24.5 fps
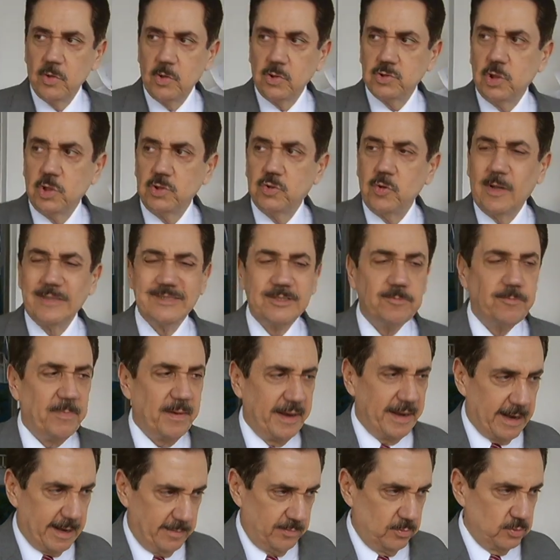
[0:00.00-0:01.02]
Nosotros
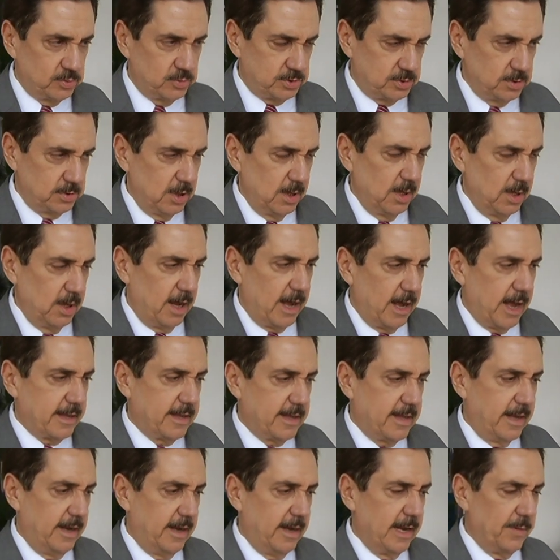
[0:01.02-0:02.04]
aspiramos a
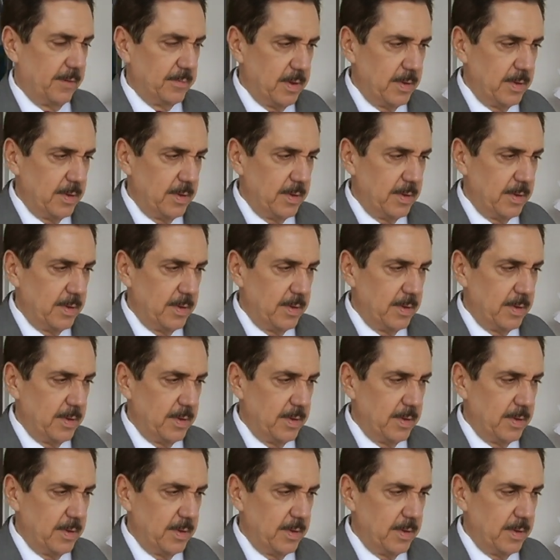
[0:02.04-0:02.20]
que en la